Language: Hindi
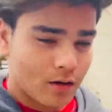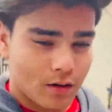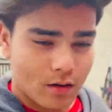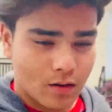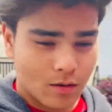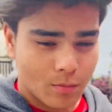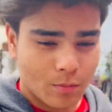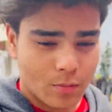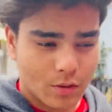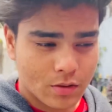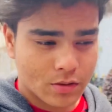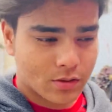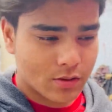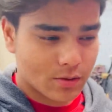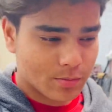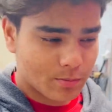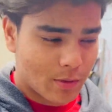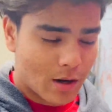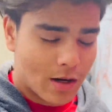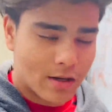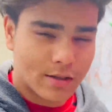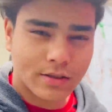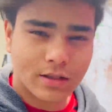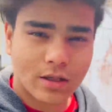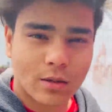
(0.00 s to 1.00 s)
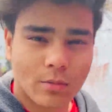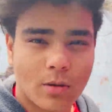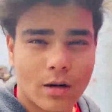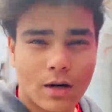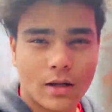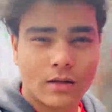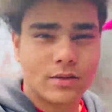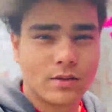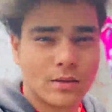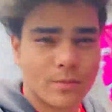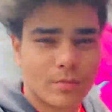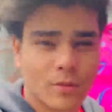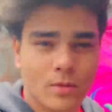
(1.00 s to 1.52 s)
और बस मार्च के
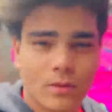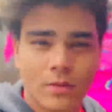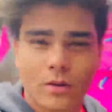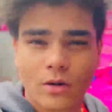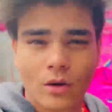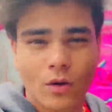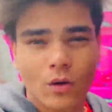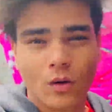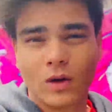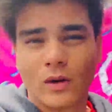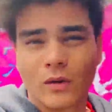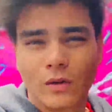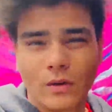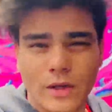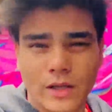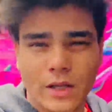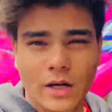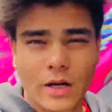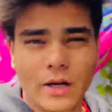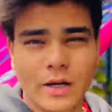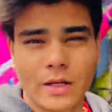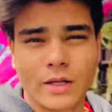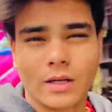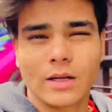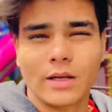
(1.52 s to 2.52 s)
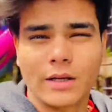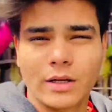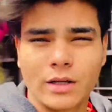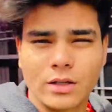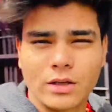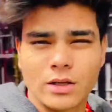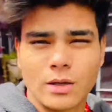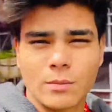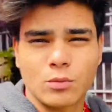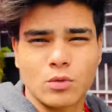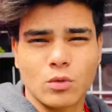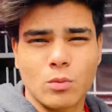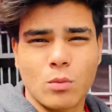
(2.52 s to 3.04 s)
बाद जब होली वगैरह निकलेगी
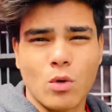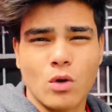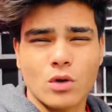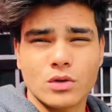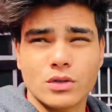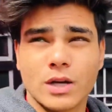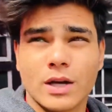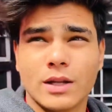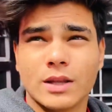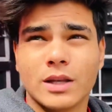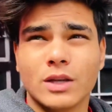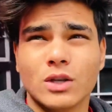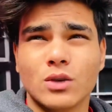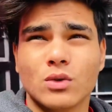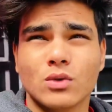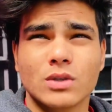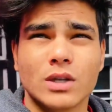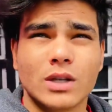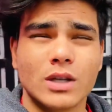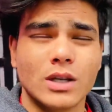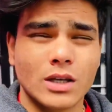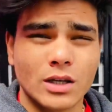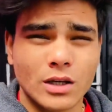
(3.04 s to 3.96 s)
तब तो बहुत ज़्यादा ही हो जाएगी